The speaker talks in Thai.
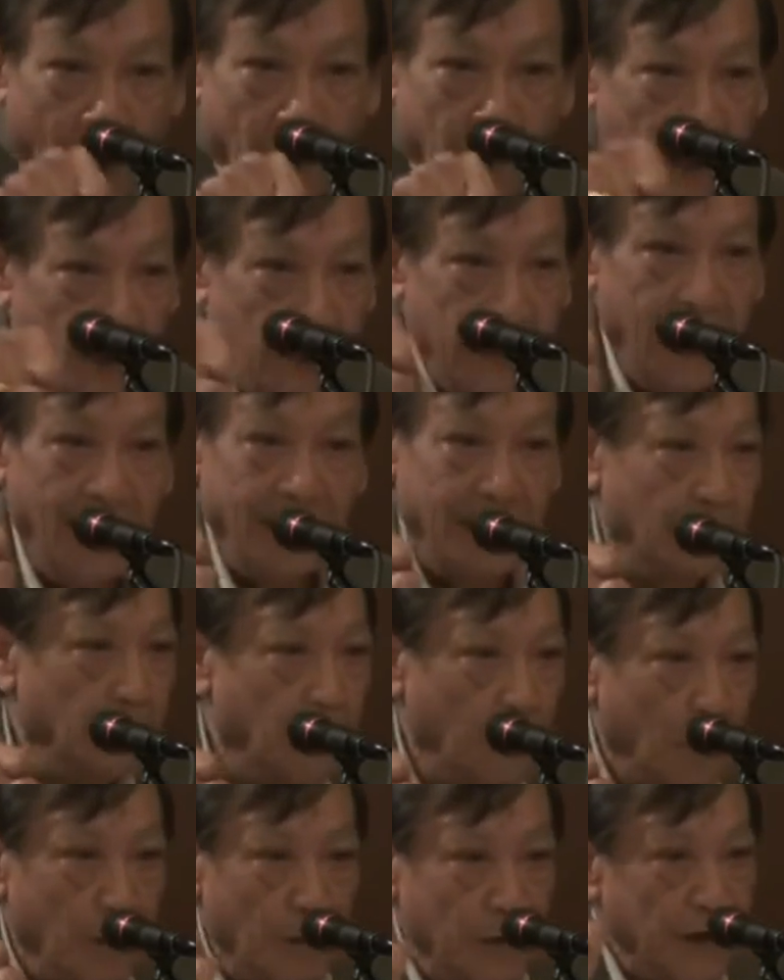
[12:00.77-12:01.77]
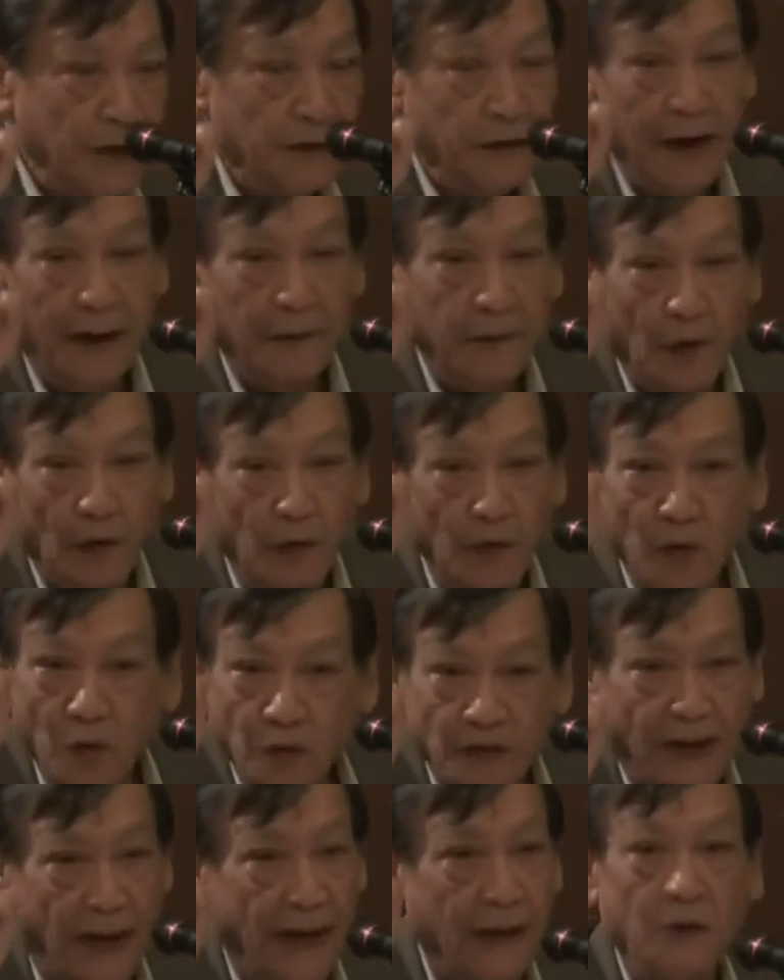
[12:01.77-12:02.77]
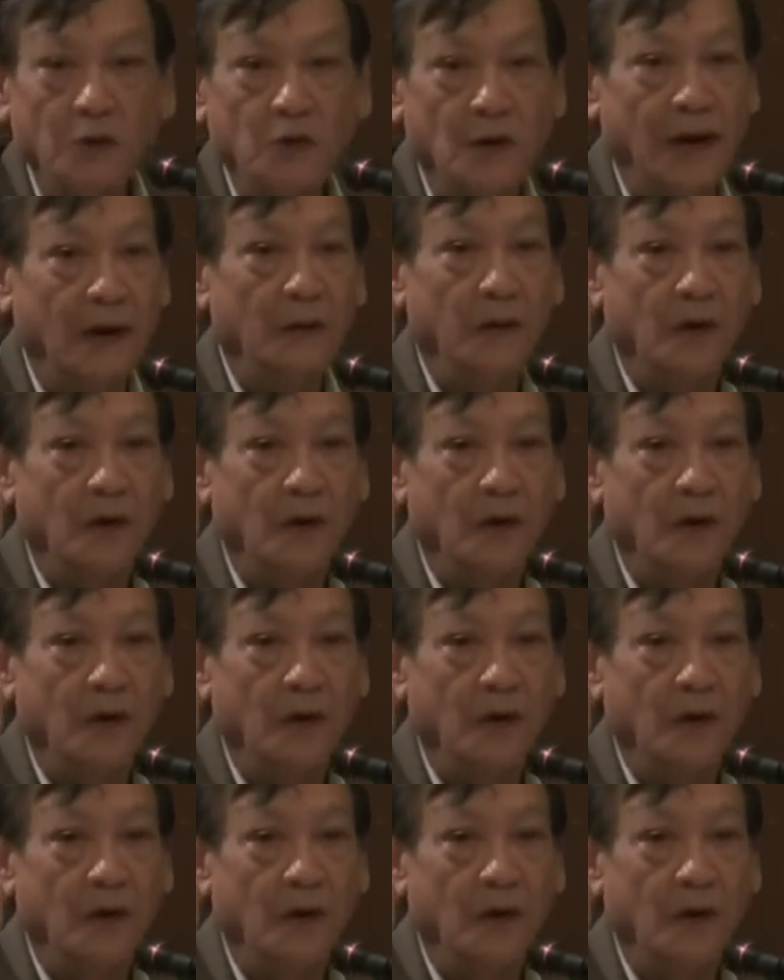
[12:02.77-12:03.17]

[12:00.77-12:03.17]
ความเขาให้ได้แต่ผมรี้ว่าผมรู้ไต่เขาอยู่